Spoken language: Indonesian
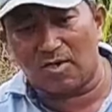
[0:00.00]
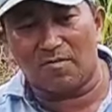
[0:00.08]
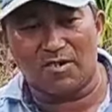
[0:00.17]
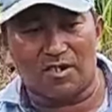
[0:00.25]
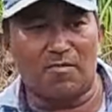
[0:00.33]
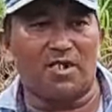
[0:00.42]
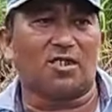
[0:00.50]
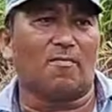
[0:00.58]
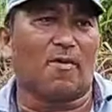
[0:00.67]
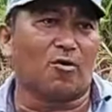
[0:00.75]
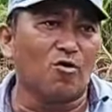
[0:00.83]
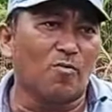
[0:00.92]
udah bisa beli
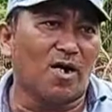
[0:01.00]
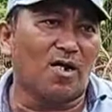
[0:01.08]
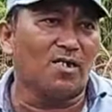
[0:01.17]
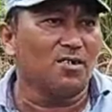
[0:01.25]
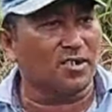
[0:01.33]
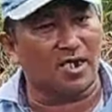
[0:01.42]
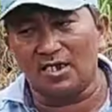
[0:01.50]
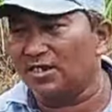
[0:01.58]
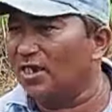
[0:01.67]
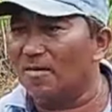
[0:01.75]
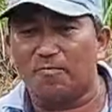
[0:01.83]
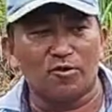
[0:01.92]
tapak rumah, saya
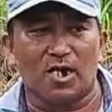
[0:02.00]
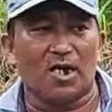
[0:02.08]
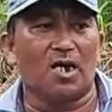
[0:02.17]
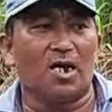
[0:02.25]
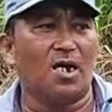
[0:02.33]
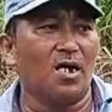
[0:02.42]
tidak punya